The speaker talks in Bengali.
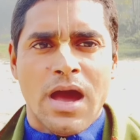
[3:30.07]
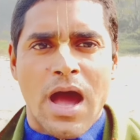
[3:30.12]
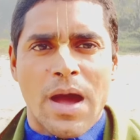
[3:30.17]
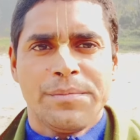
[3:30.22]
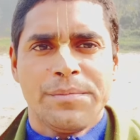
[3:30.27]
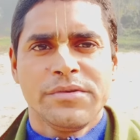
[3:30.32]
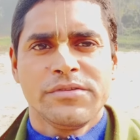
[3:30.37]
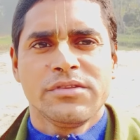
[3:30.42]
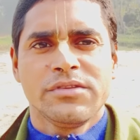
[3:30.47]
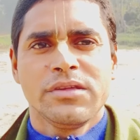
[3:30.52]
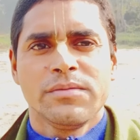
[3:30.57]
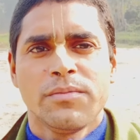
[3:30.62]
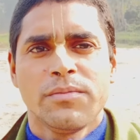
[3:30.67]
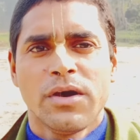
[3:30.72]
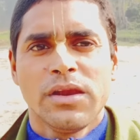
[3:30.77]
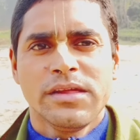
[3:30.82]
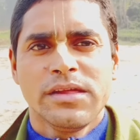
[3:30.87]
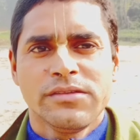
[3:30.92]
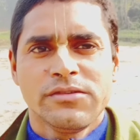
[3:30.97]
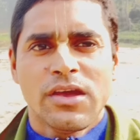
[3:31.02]
আপনি যদি
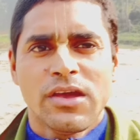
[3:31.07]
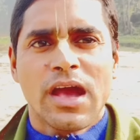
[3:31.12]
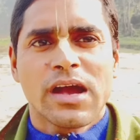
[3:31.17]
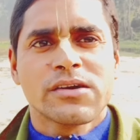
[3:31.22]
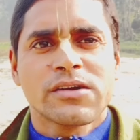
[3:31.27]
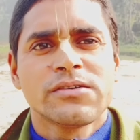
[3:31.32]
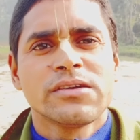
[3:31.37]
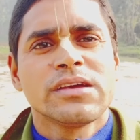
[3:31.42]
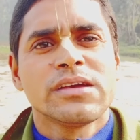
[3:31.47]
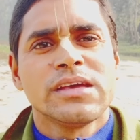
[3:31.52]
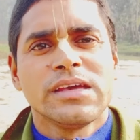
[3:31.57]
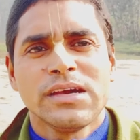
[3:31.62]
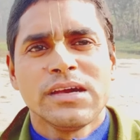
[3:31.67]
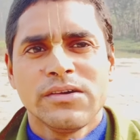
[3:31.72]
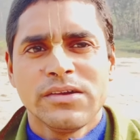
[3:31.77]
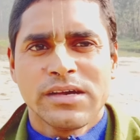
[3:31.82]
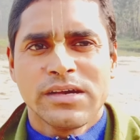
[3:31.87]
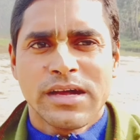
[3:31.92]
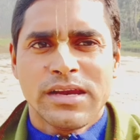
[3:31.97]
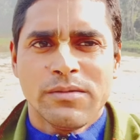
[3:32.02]
বলেন যে এখন গিয়ে
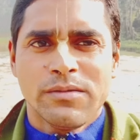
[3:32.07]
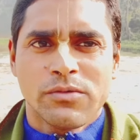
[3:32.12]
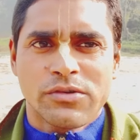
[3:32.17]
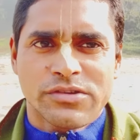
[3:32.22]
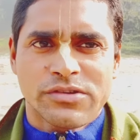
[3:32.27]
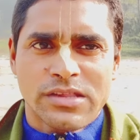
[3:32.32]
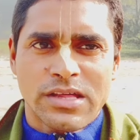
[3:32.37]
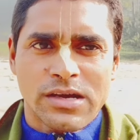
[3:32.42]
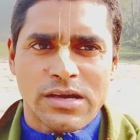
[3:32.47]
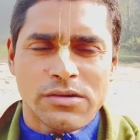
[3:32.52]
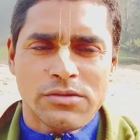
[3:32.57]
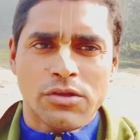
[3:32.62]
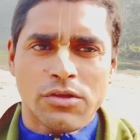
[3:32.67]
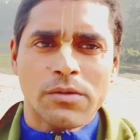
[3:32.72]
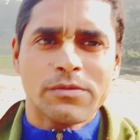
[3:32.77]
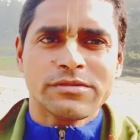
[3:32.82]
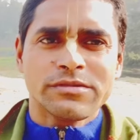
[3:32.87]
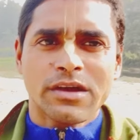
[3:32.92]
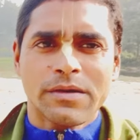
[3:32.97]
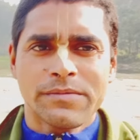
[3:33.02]
ওইখানে বসে থাকো
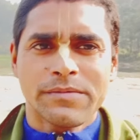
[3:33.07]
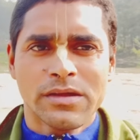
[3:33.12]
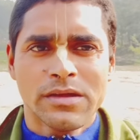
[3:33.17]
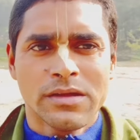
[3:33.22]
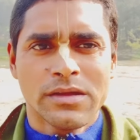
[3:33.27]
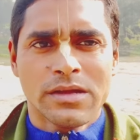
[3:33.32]
তবে যাবে